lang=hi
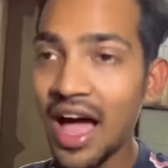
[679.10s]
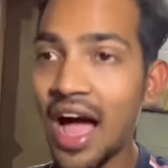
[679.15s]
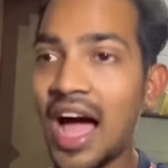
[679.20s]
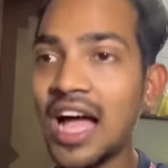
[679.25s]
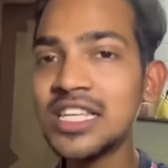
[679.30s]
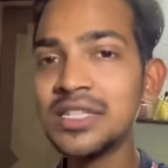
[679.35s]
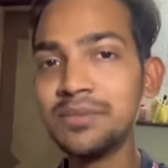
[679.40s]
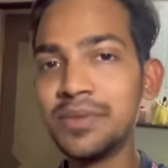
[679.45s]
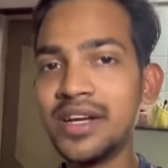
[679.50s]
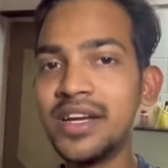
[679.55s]

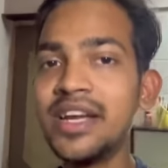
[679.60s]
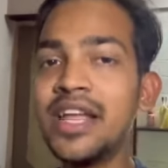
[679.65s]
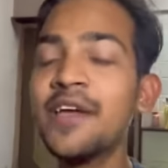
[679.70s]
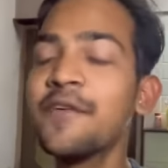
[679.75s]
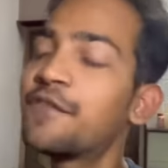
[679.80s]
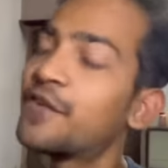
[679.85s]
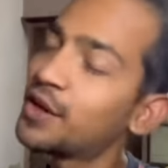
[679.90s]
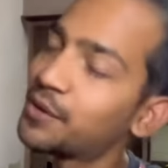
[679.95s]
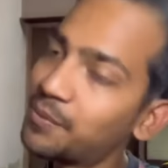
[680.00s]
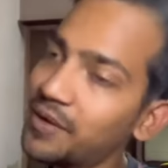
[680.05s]
आज मंडे
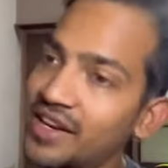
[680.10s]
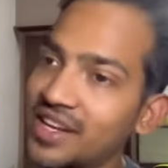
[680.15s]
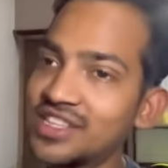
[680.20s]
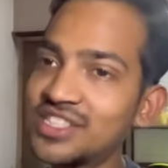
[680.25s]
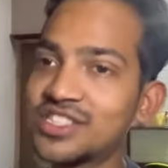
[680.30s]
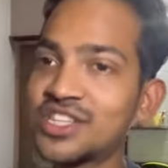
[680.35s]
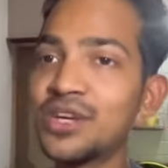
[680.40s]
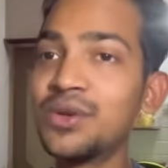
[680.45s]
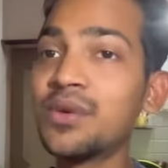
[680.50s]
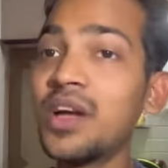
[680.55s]
फिर भी
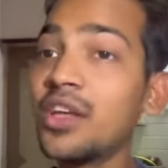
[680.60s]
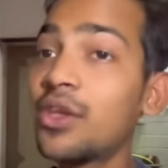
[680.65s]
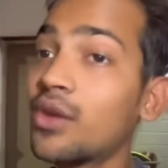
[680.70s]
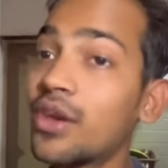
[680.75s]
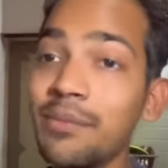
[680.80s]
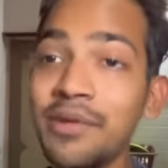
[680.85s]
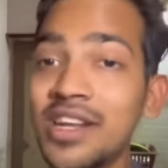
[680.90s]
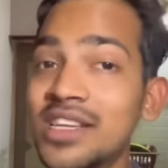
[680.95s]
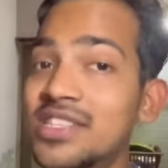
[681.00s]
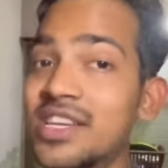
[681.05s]
रेस्ट करूंगा
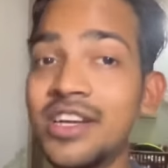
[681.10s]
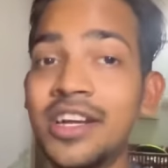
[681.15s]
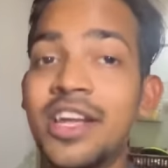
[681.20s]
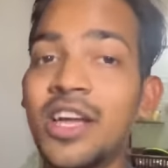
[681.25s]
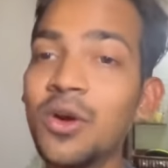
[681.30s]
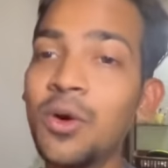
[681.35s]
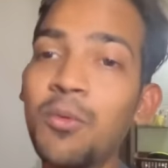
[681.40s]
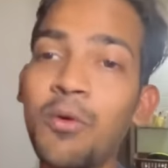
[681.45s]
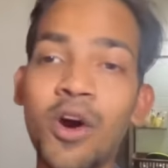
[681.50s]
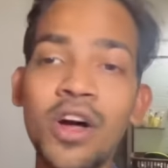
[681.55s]
क्योंकि मैंने संडे
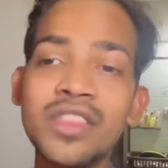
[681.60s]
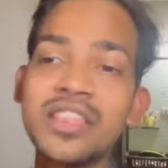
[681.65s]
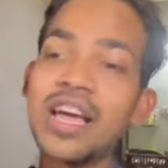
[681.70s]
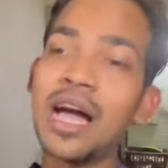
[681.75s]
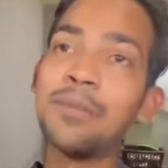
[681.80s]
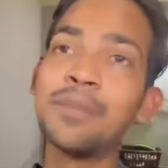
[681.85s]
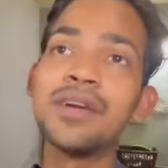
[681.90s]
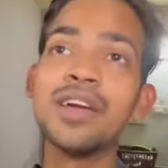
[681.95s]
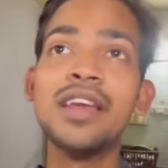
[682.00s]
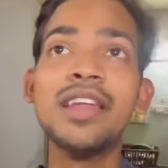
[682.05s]
को बहुत
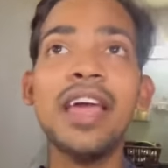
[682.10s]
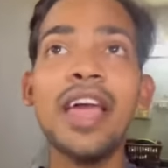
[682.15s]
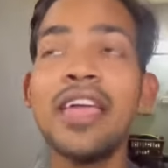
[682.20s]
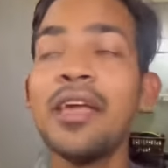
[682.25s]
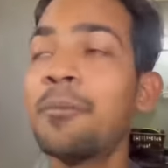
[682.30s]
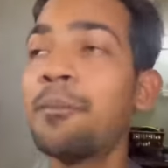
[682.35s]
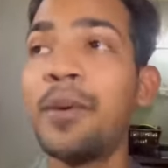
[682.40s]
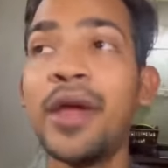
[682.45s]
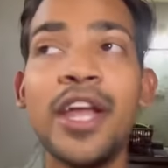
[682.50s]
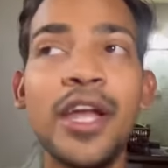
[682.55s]
काम कर लिया
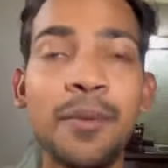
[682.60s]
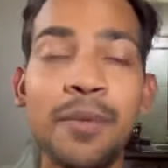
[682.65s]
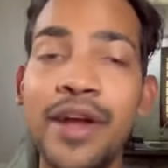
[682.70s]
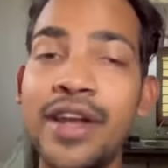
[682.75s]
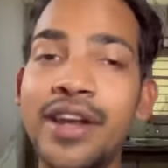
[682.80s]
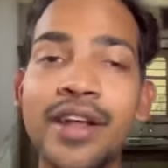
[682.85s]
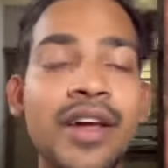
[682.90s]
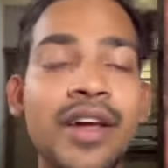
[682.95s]
ये पेंट वेंट